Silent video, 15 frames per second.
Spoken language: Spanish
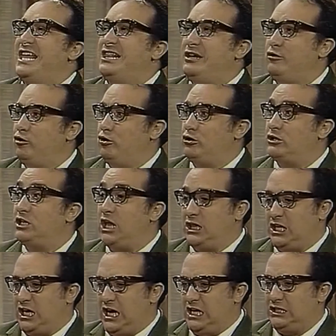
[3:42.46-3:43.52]
y la gente pues los
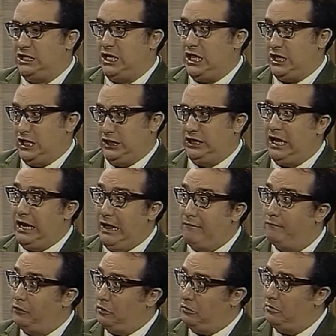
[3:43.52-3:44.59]
disfrutábamos el fin de
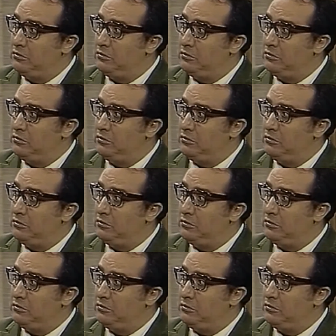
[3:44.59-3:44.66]
semana